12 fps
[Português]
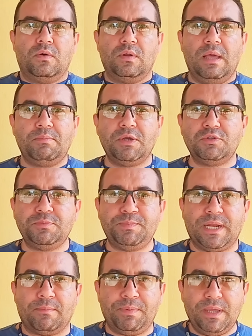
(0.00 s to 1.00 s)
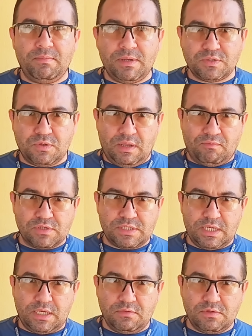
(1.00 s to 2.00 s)
Olá, amigos de Pirapemas, olá
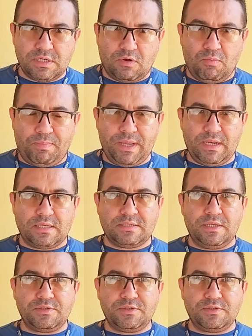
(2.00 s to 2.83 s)
você que nos acompanha nas